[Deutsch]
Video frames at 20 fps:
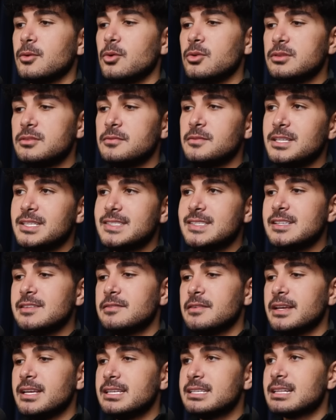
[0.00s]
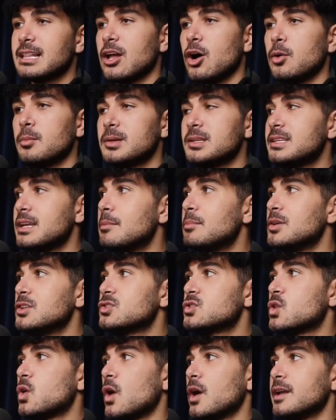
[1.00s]
und wie tief ich glaube, der
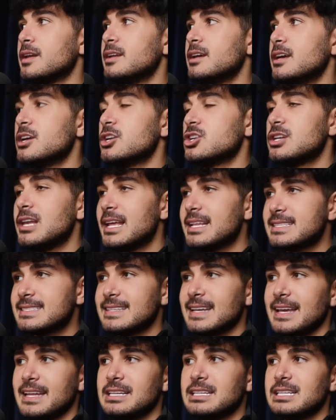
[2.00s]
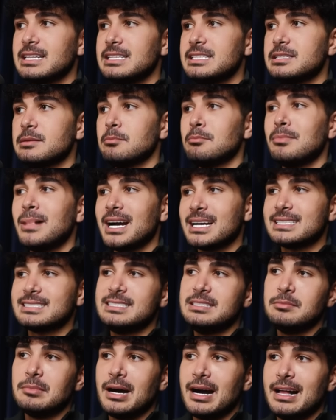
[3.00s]
Bitcoin letztendlich wirklich
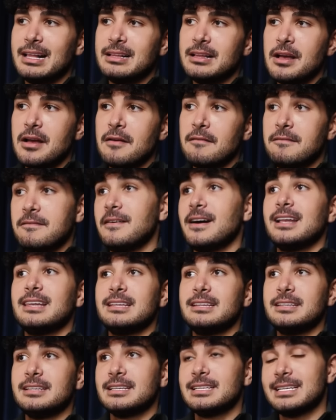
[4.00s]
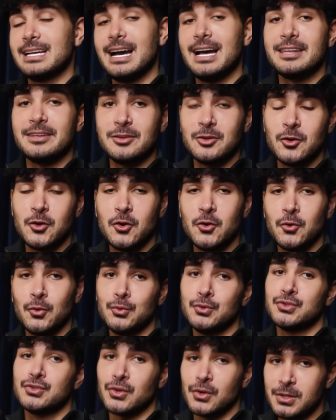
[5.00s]
maximal fallen kann
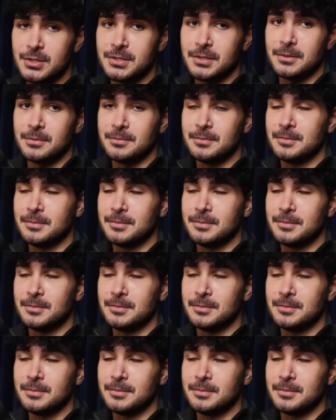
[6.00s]
und sollte.